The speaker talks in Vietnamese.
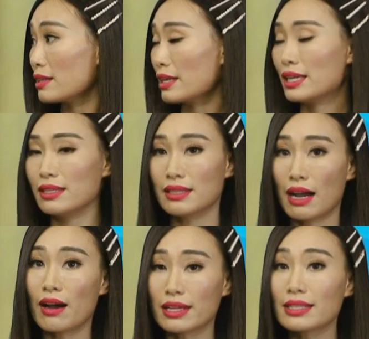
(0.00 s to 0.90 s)
thì
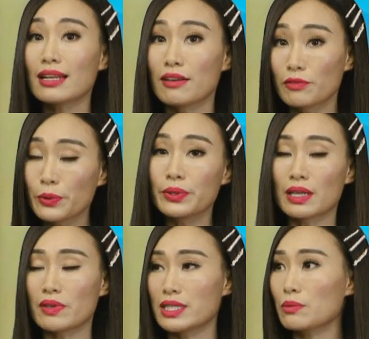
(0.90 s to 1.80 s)
là họ đã rất là vui
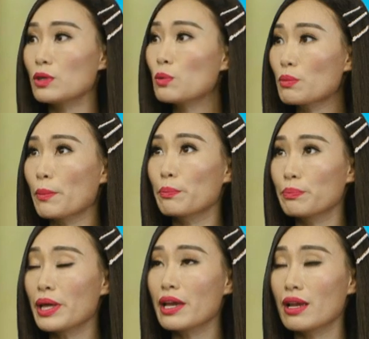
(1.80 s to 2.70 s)
tại vì trong cái lúc mà
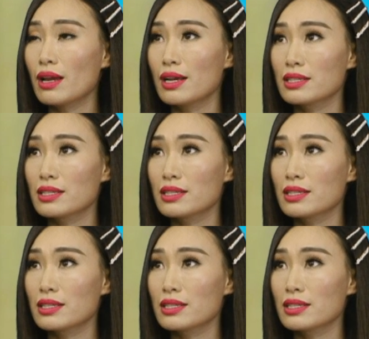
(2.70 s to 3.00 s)
đi